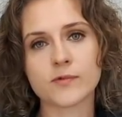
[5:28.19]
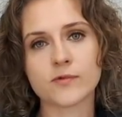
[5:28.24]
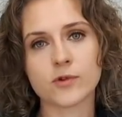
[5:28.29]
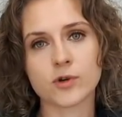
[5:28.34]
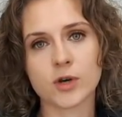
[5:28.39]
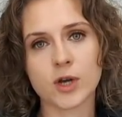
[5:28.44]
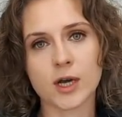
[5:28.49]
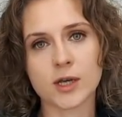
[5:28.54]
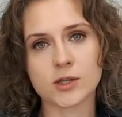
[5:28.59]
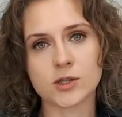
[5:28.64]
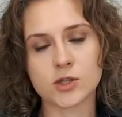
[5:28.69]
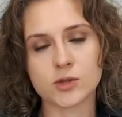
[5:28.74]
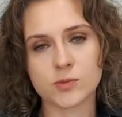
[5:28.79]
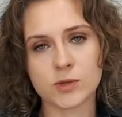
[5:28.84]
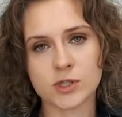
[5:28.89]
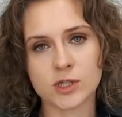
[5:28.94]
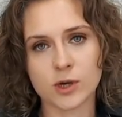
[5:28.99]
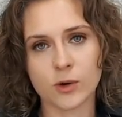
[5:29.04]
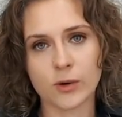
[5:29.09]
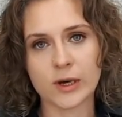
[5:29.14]
w
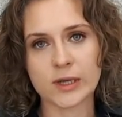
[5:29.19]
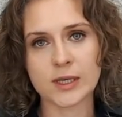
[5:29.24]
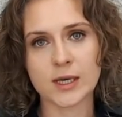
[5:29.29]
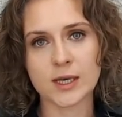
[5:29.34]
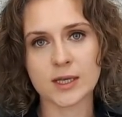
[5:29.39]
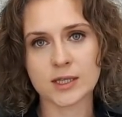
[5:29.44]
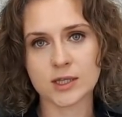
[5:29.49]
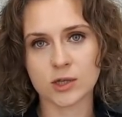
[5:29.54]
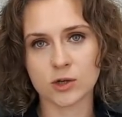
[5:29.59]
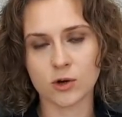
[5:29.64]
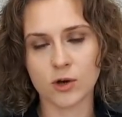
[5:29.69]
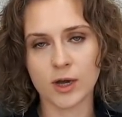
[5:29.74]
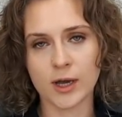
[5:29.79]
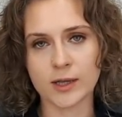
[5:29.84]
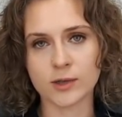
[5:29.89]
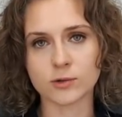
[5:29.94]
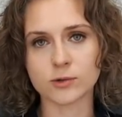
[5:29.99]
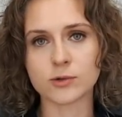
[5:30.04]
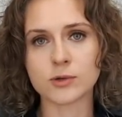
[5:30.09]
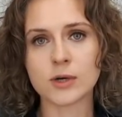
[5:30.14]
organizmie działanie
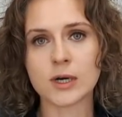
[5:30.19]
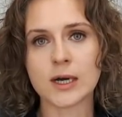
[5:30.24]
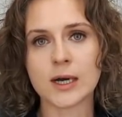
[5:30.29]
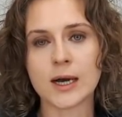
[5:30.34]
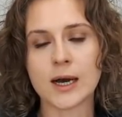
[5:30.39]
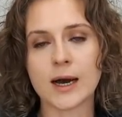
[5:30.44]
estrogenu,